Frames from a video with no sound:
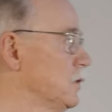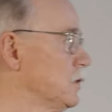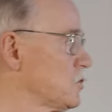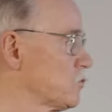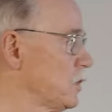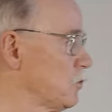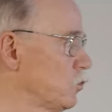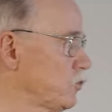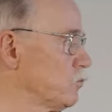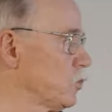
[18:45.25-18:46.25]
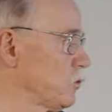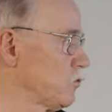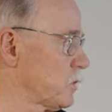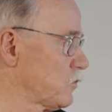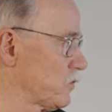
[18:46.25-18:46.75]
deswegen mussten wir uns
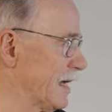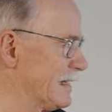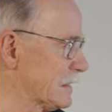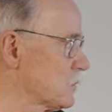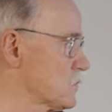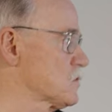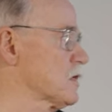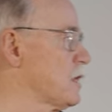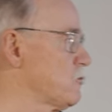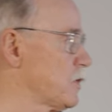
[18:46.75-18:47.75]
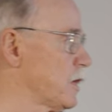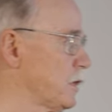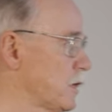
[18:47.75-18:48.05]
was anderes einfallen